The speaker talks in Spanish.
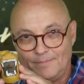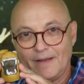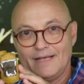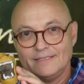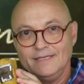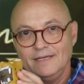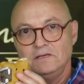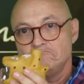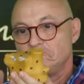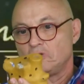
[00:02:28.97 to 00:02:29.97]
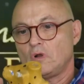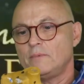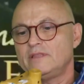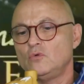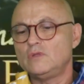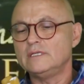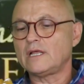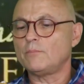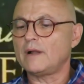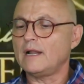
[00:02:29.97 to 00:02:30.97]
Parece, Seguramente lo
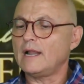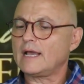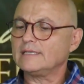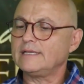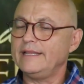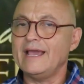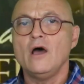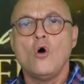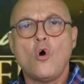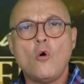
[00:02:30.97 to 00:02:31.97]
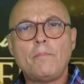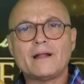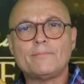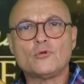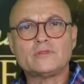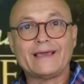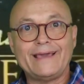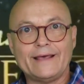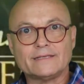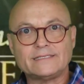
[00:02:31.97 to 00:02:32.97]
utilizaron para la cacería o para
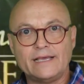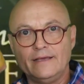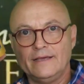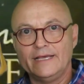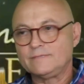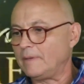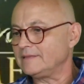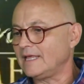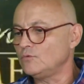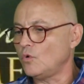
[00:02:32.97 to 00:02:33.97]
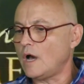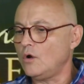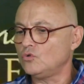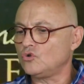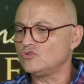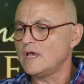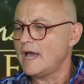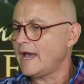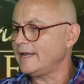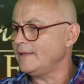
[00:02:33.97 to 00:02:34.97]
protegerse, espantando a otros
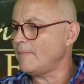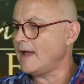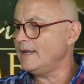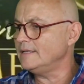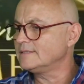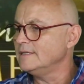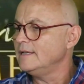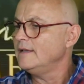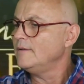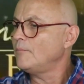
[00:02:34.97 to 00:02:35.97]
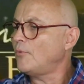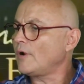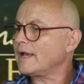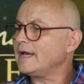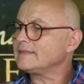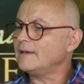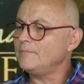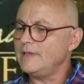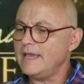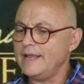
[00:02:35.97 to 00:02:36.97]
animales. Por acá
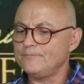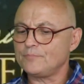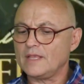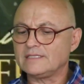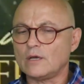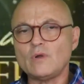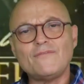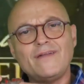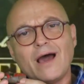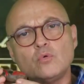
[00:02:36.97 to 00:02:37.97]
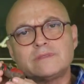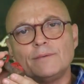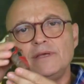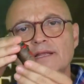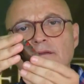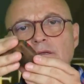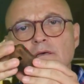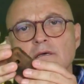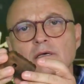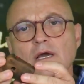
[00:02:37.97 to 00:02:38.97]
también está una flauta, miren,
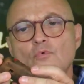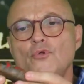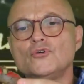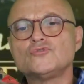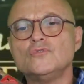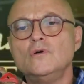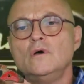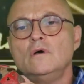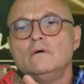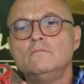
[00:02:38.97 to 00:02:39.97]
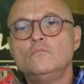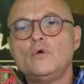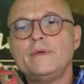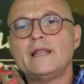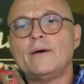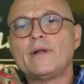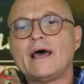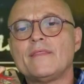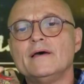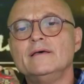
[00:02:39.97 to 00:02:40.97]
qué curioso. Muy bien
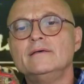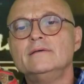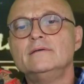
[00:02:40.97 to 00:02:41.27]
labrada.